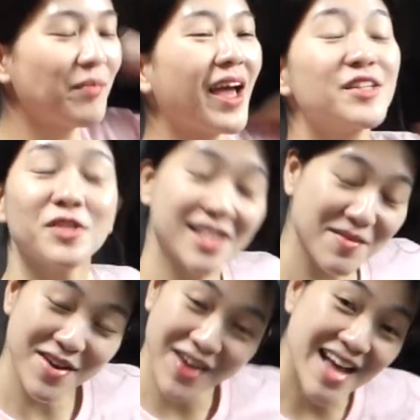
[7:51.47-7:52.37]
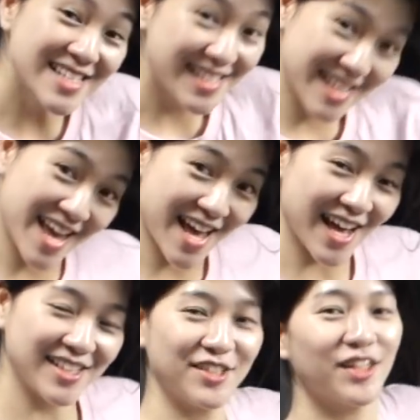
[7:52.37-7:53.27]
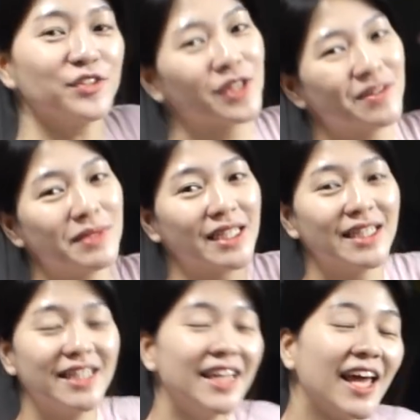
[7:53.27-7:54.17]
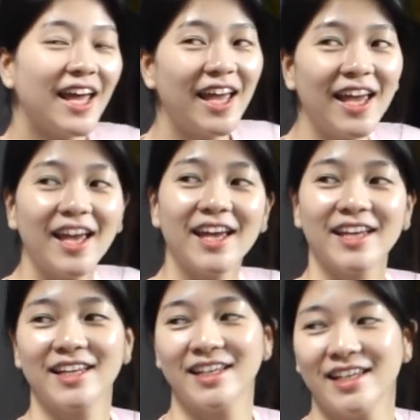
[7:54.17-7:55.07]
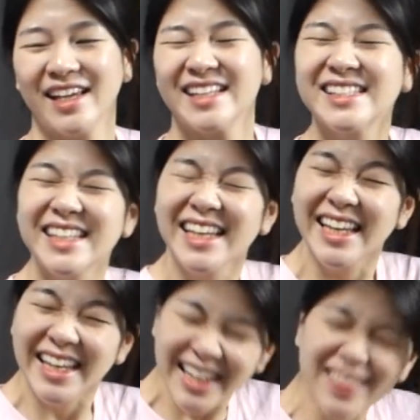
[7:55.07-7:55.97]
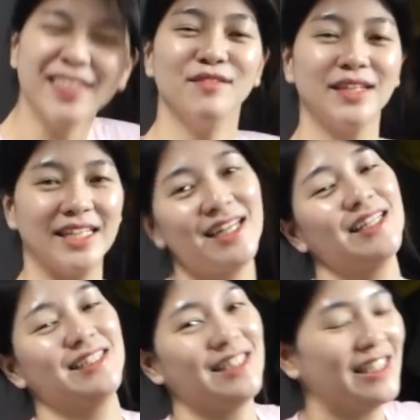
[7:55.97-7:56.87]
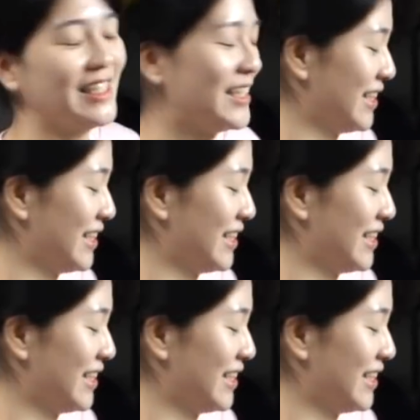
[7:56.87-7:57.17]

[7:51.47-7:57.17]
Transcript: pengen suasana baru aja di situ kan hmm. gede ya sedikit lebih gede sih